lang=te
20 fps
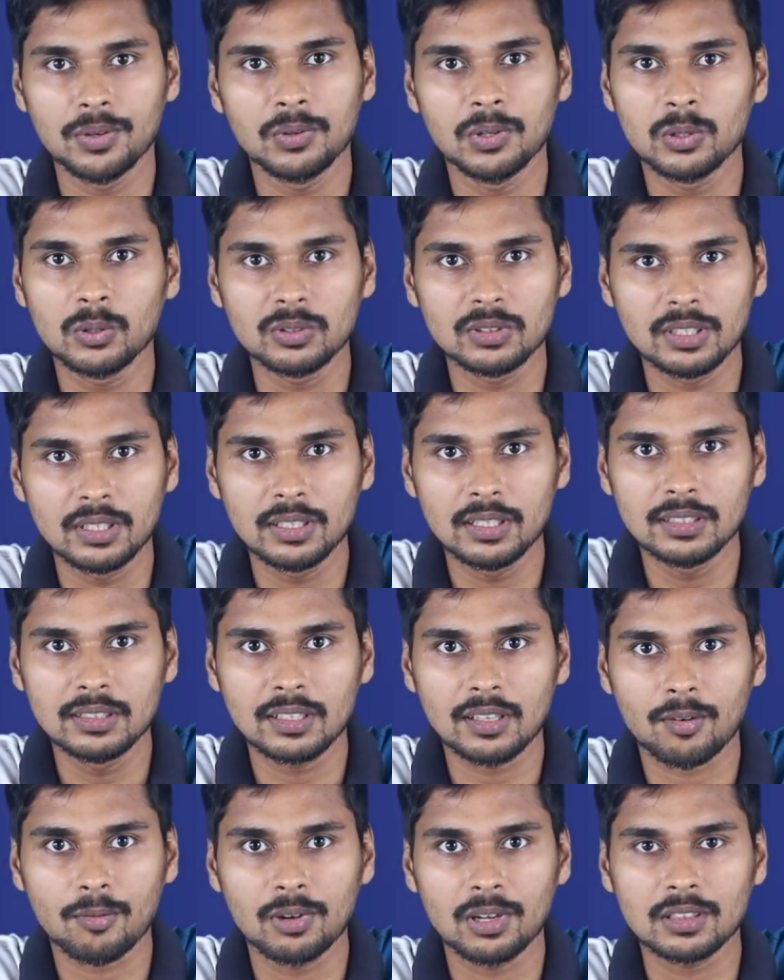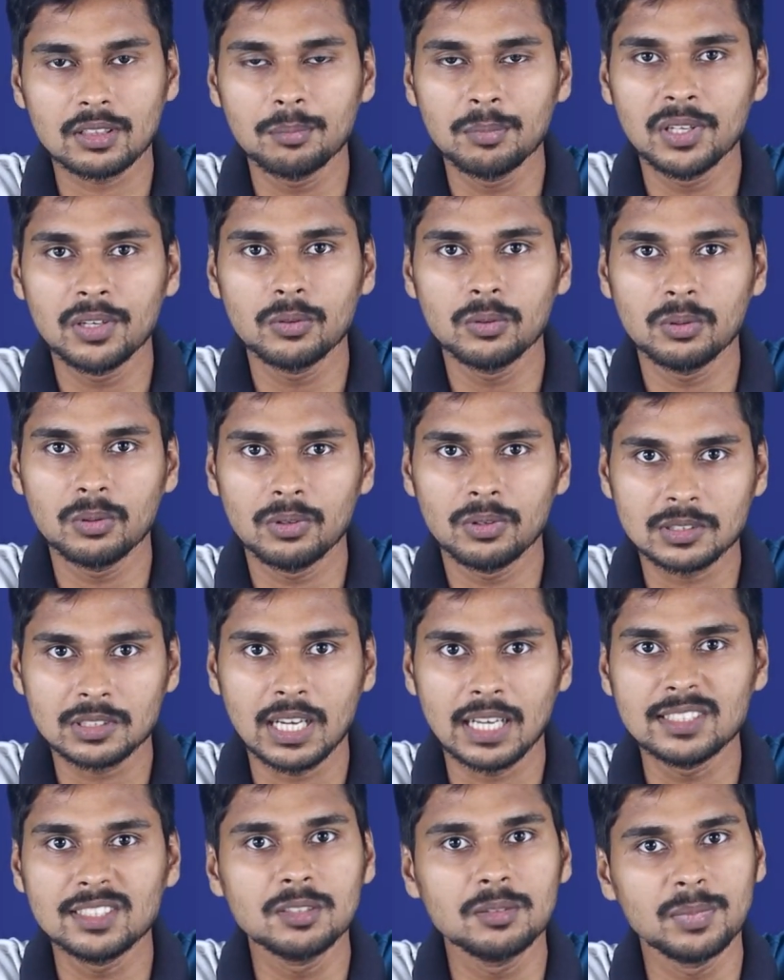ఫైవ్ వరకు తిరిగిన తర్వాత మీరు
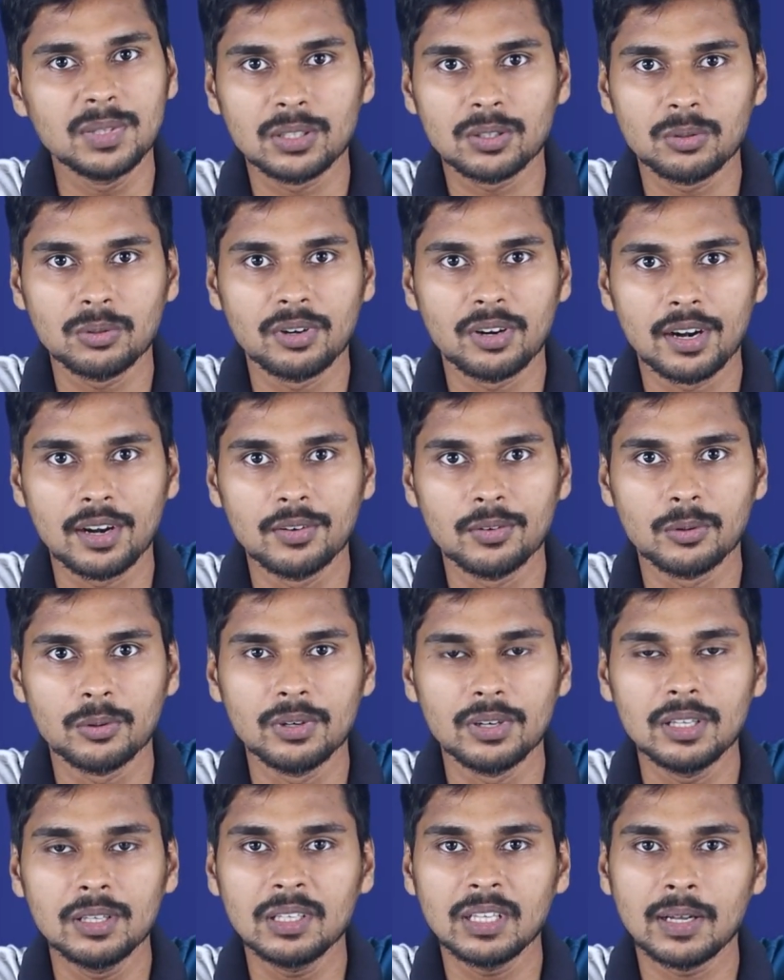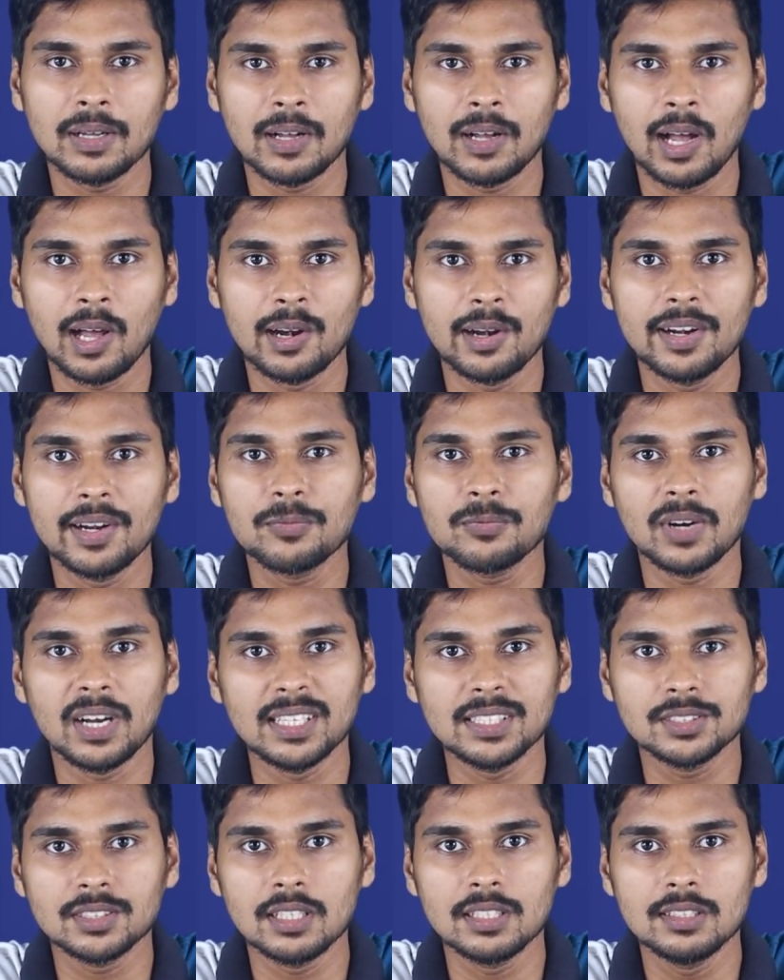ఛార్జింగ్ పెట్టుకున్నారనుకోండి ఆల్రెడీ
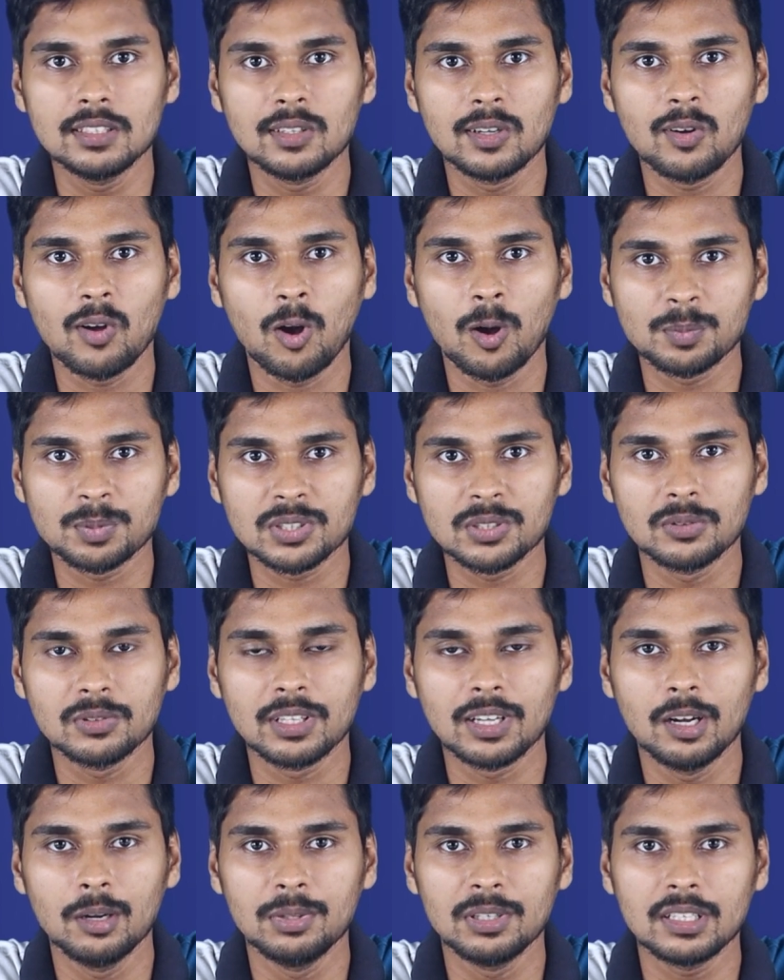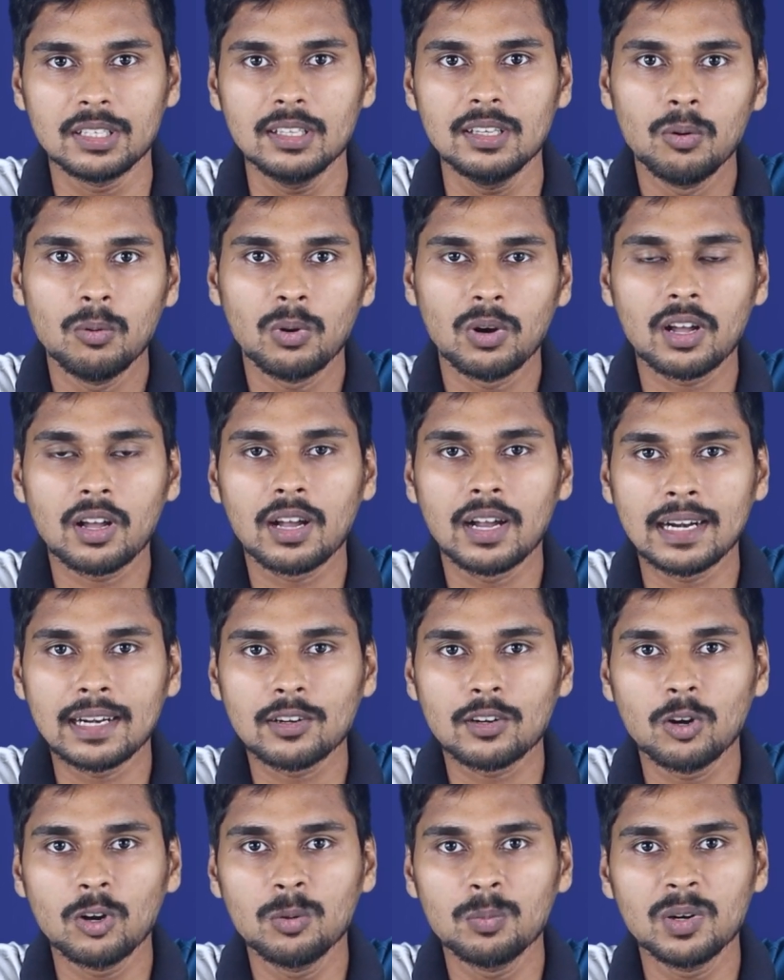ఫాస్ట్ ఛార్జింగ్ ఆప్షన్ ఉంది కాబట్టి ఒక
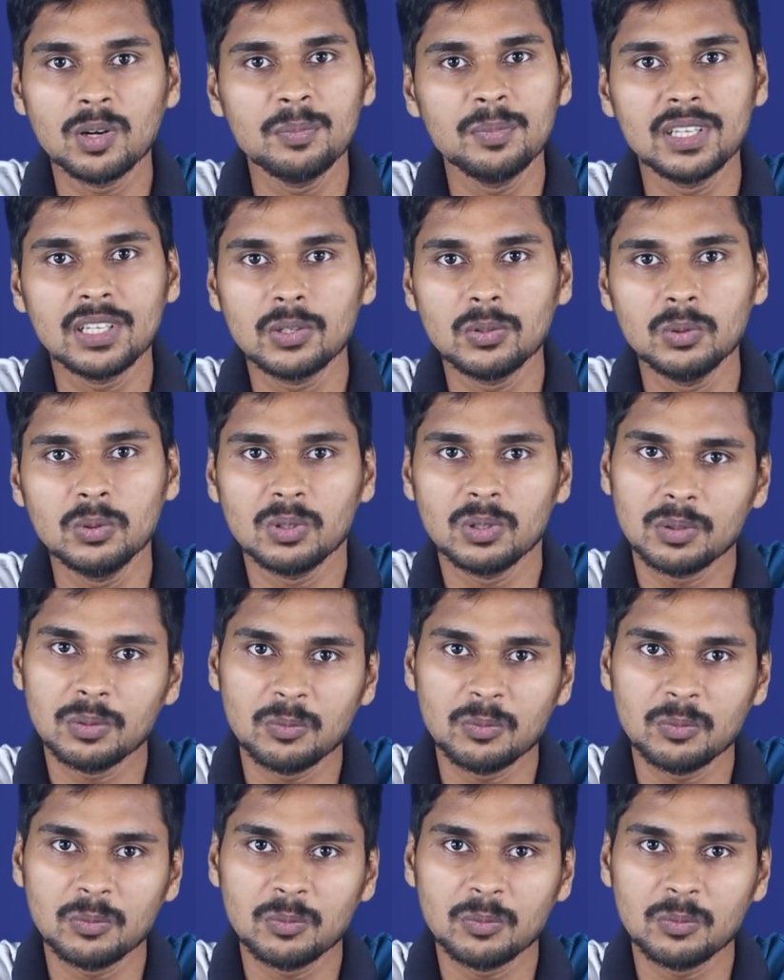గంట లోపల మీకు